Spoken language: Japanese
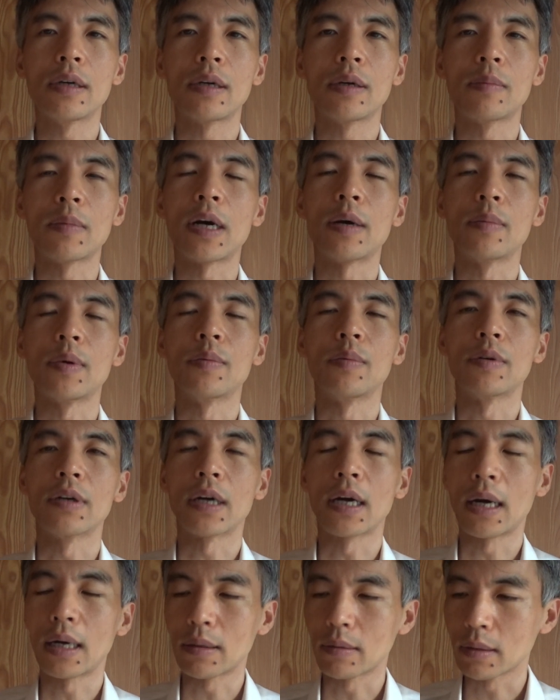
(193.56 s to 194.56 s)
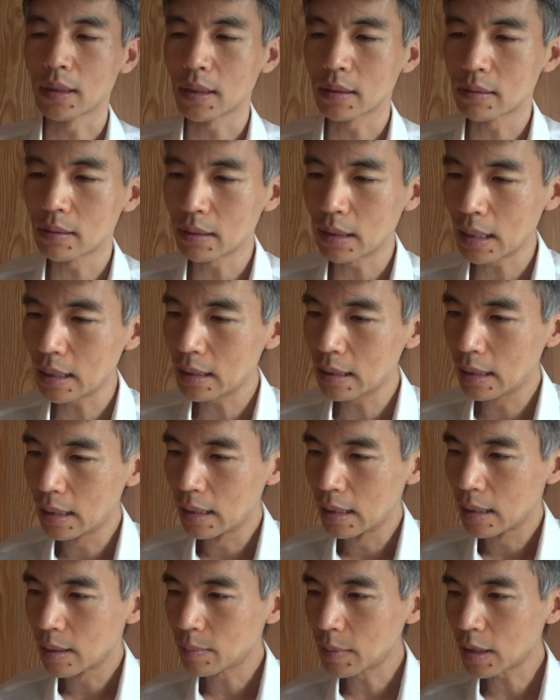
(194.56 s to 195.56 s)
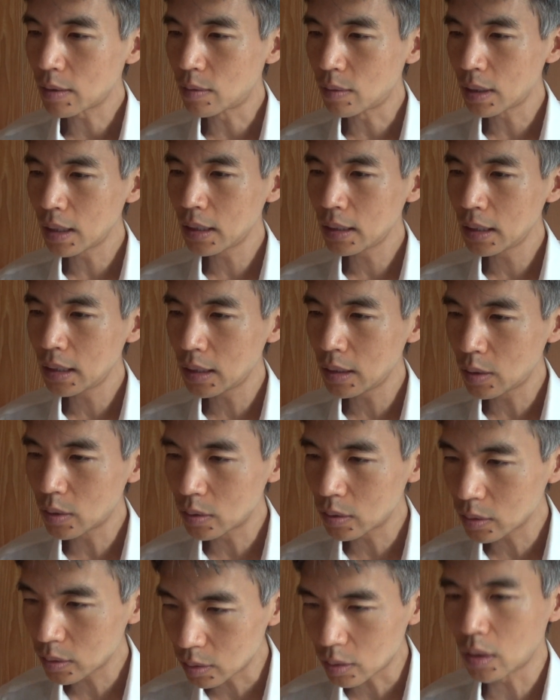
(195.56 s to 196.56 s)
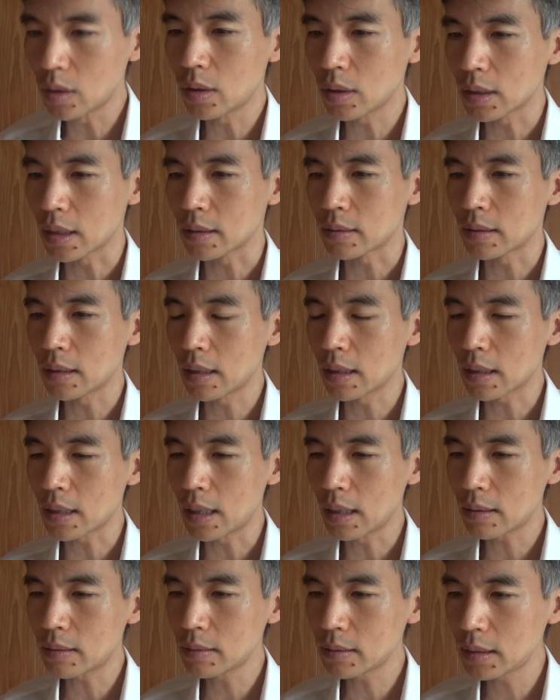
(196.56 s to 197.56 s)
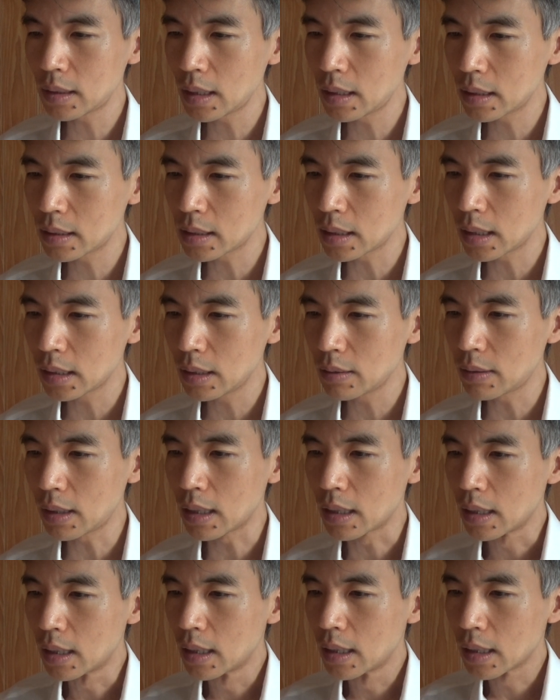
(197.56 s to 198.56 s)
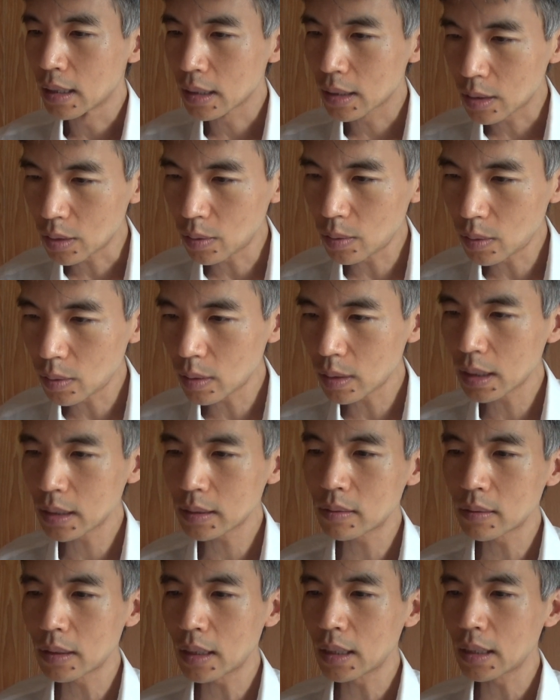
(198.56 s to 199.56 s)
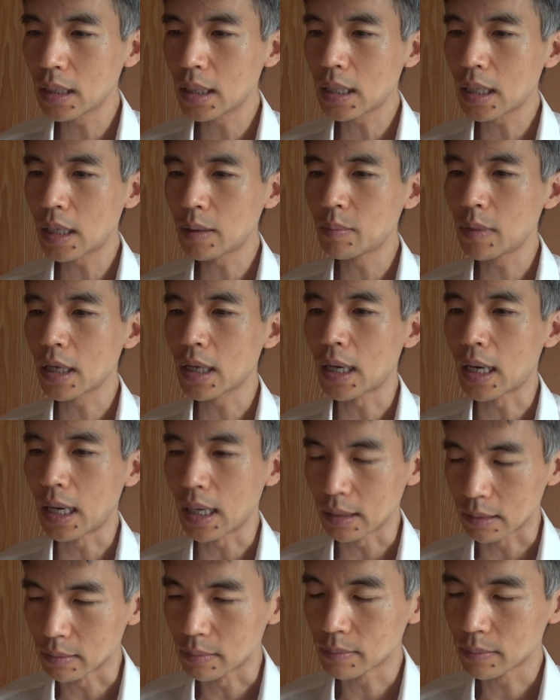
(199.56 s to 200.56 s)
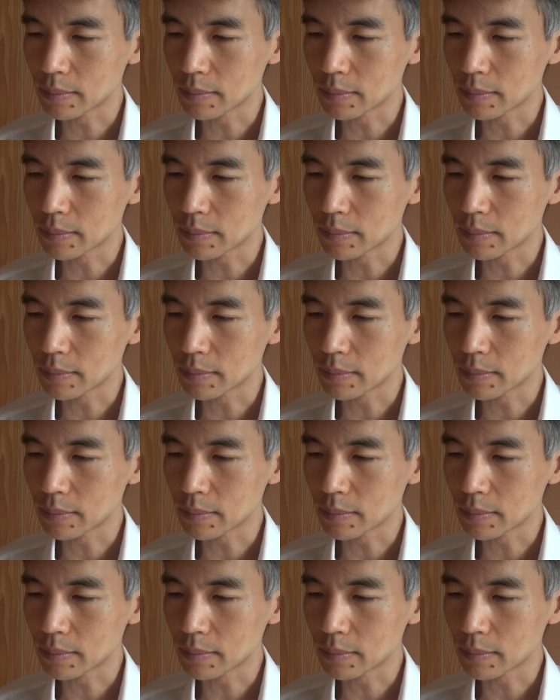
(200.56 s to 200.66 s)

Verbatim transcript: う、まあ、部分があるんですね。まあ、これによるとですね覚醒剤には強烈な苦味がある